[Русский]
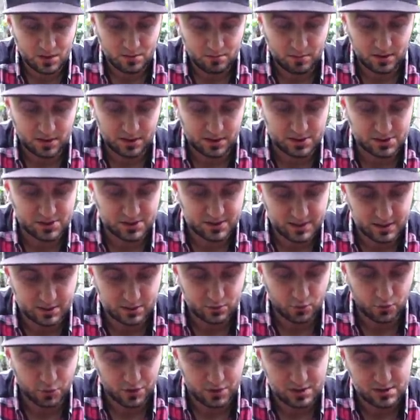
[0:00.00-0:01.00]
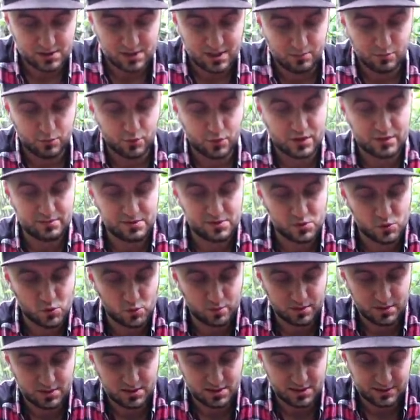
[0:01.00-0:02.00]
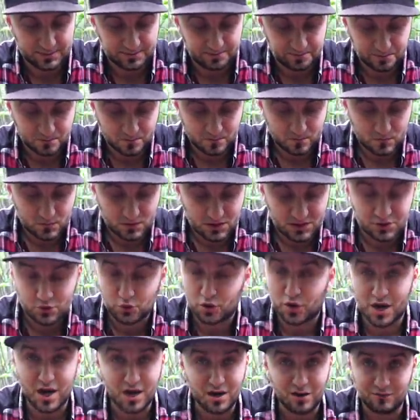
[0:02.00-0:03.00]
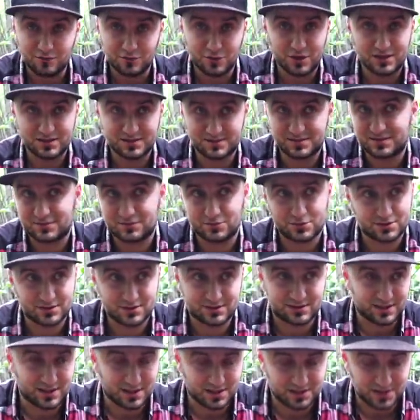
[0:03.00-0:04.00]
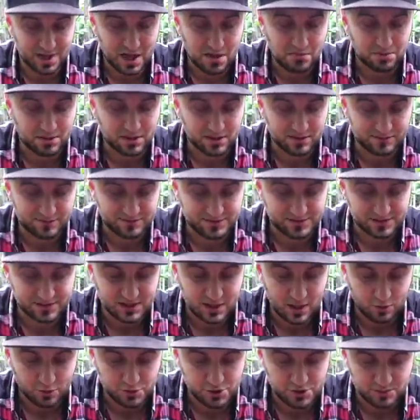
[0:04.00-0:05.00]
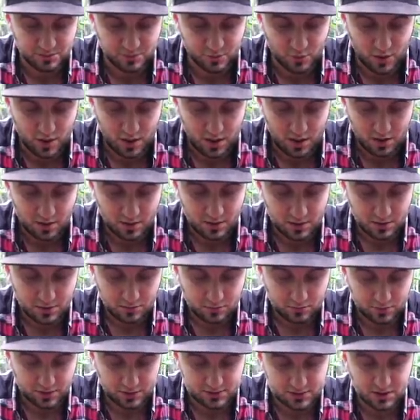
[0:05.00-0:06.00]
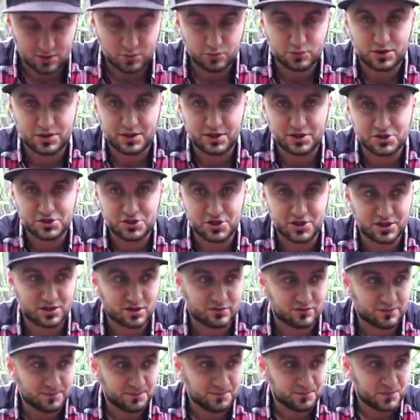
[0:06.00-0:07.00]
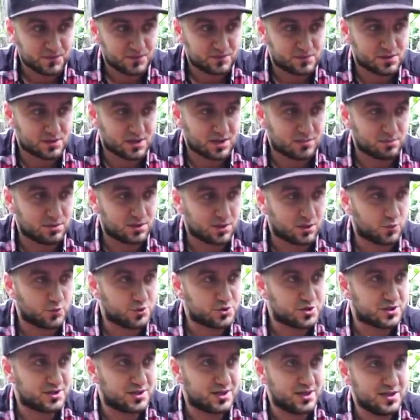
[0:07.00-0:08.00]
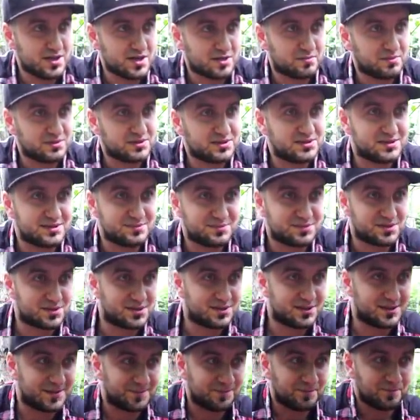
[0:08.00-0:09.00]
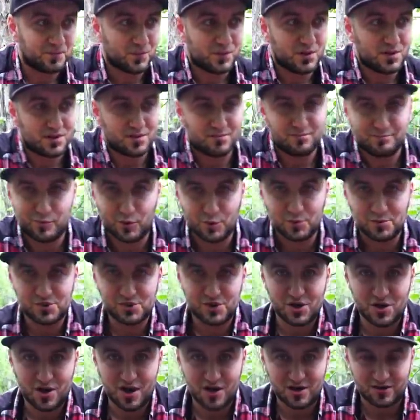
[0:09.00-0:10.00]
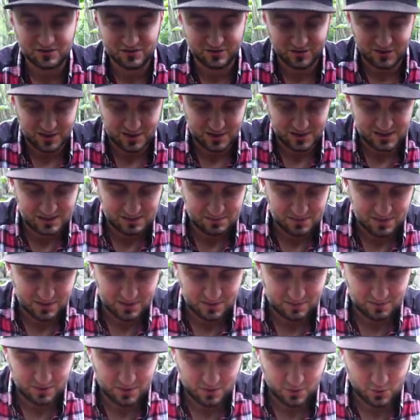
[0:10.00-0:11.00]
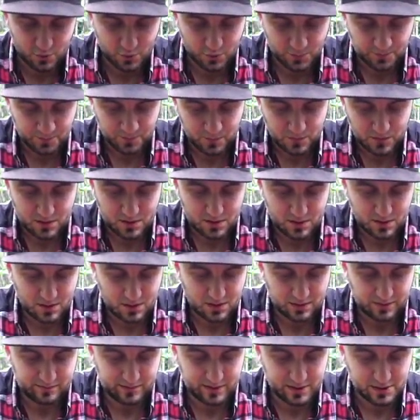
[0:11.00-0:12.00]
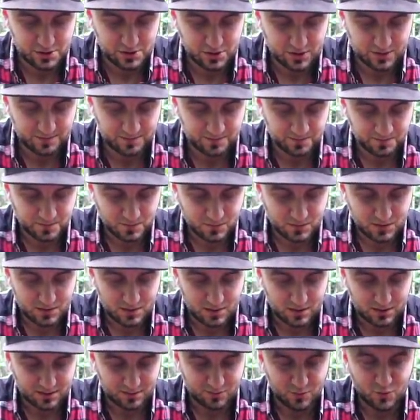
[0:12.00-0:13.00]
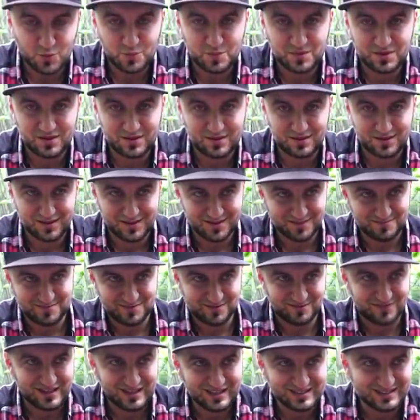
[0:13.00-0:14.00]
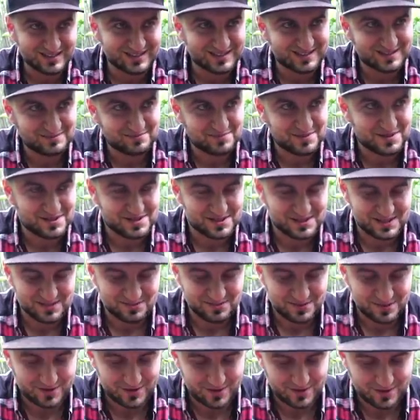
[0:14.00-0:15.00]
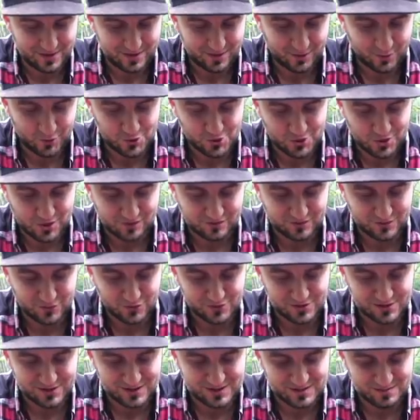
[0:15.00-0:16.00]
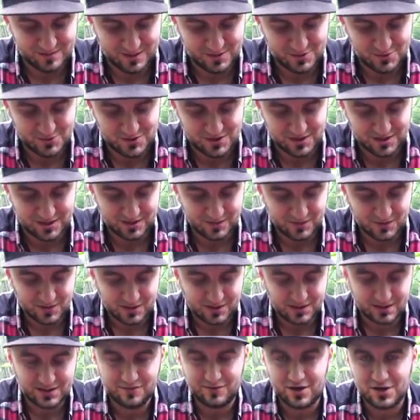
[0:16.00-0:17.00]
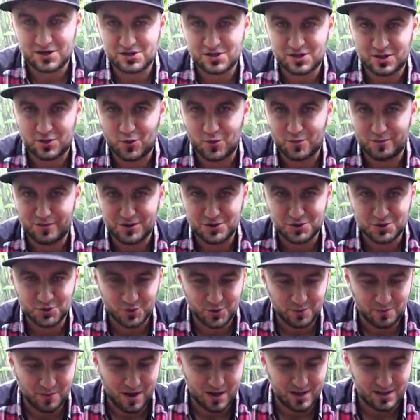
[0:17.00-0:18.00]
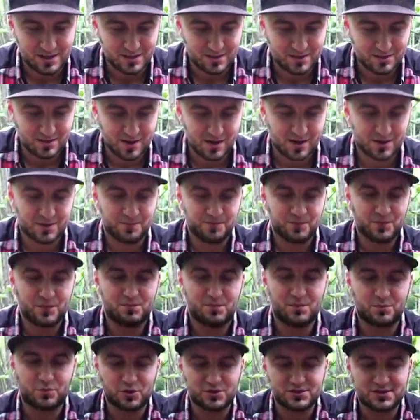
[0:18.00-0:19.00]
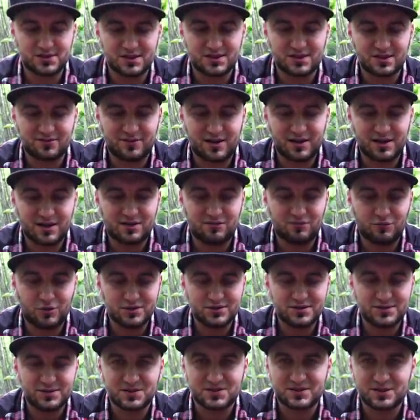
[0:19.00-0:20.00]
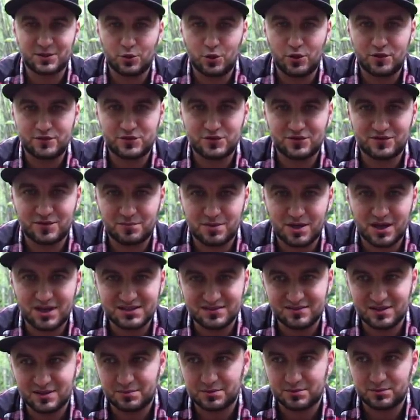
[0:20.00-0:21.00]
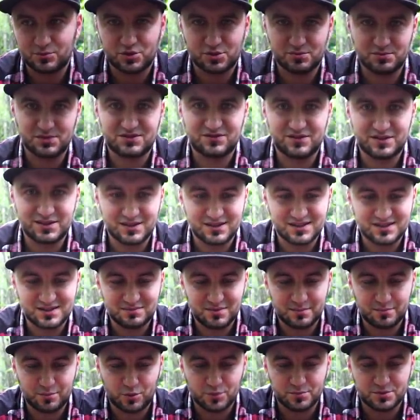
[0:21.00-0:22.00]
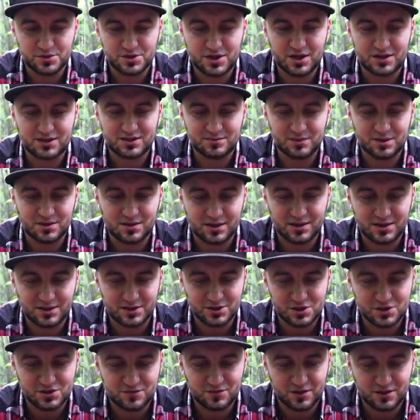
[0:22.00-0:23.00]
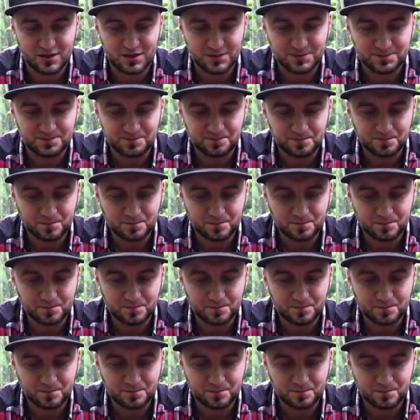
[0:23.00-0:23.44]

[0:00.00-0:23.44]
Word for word: Мы, конечно, ей такую неслабую комиссию платили. Но раков у нас вот те года было всегда очень много. У нас, как у таких шкетов, всегда была куча денег. Мы сидим такие, там полмешка раков сварили себе на берегу реки вечером. А, там купили пиваса себе, сидим такие, короче, как взрослые себя ощутили. И неважно, какой большой, маленький рак. Мы просто отрывали хвост, остальное все выбрасывали, потому что мы сварили себе полмешка там на троих, на четверых.